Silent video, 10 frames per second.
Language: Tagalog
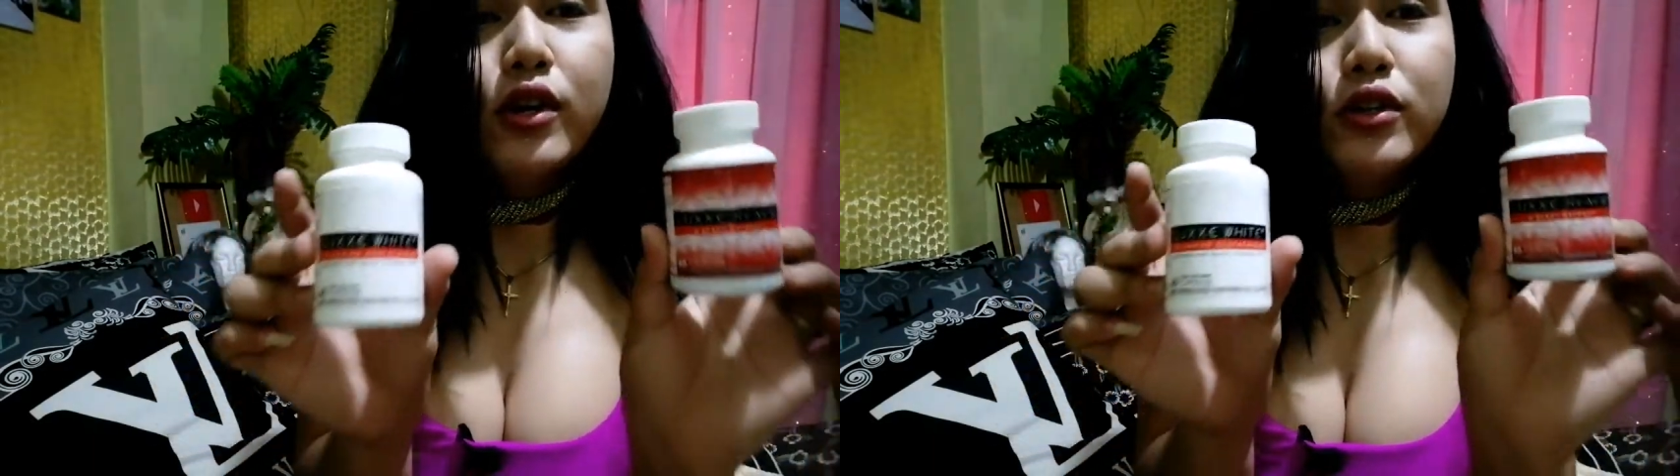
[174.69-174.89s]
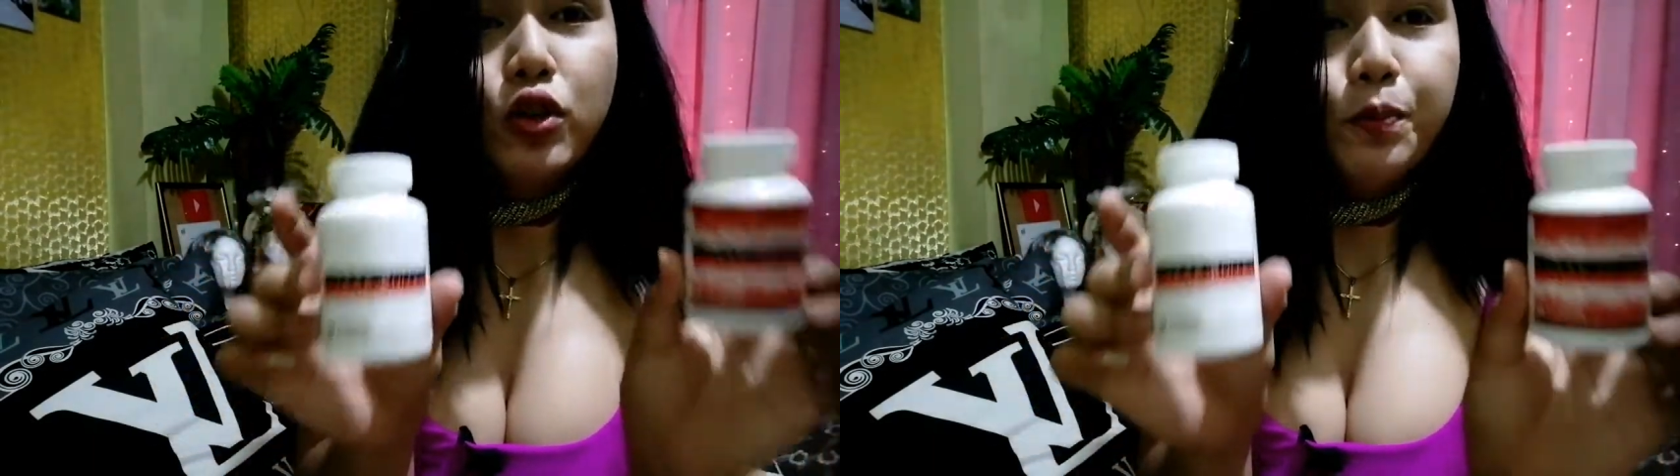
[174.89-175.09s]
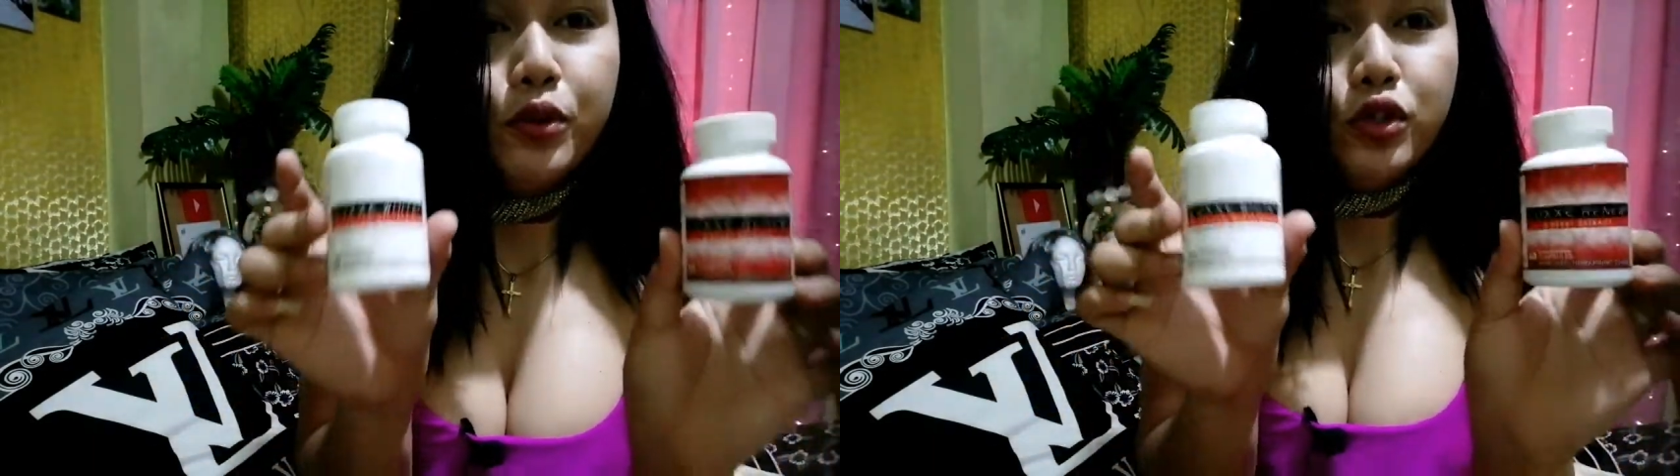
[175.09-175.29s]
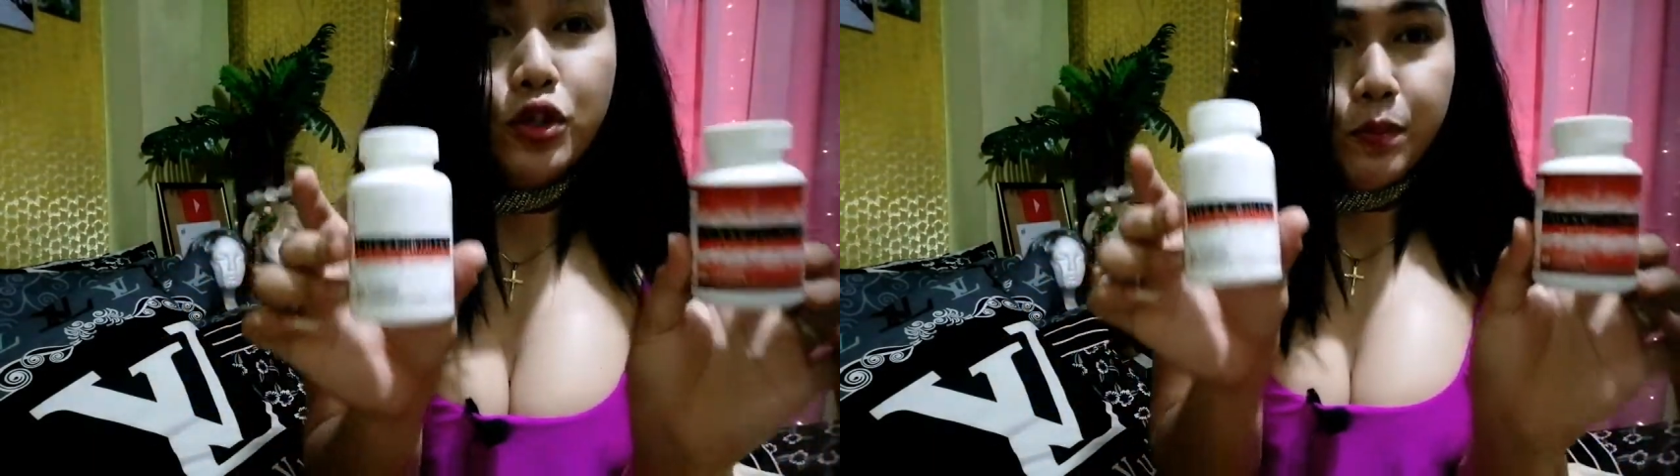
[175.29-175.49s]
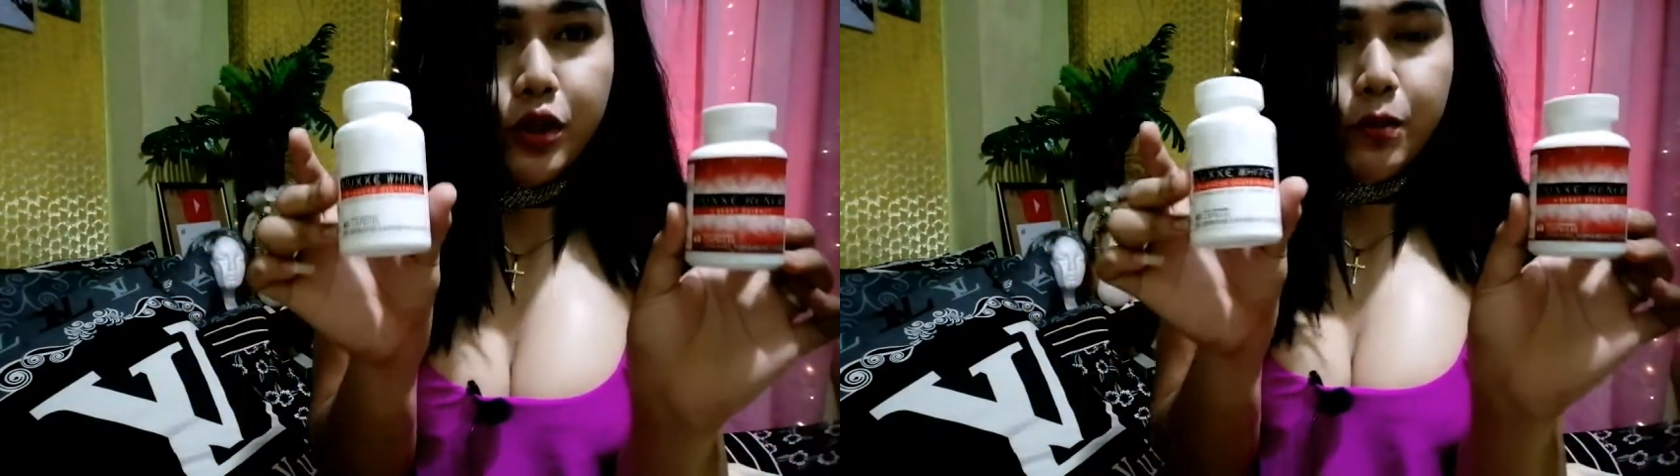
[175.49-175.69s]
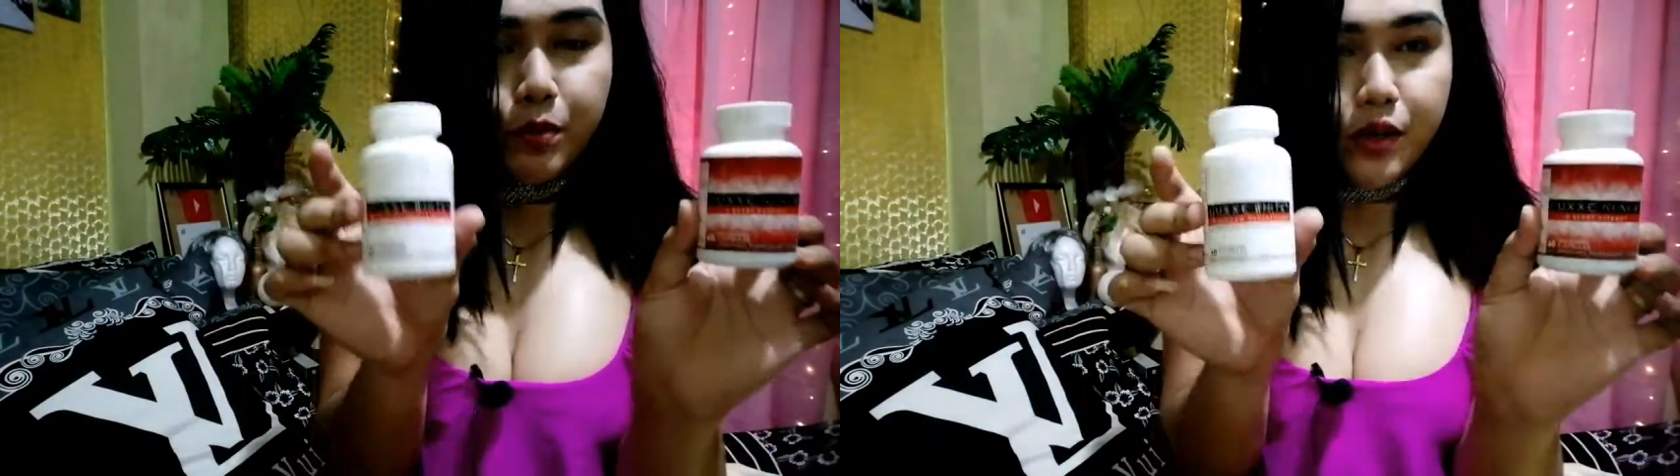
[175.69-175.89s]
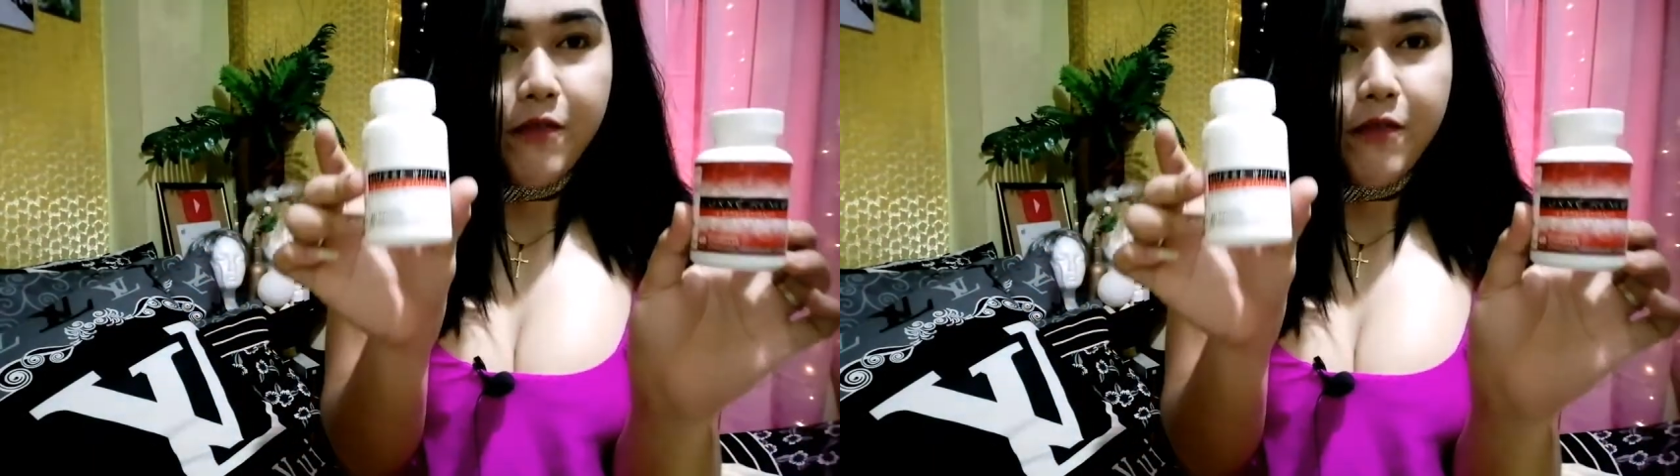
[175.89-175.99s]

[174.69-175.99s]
Super, super duper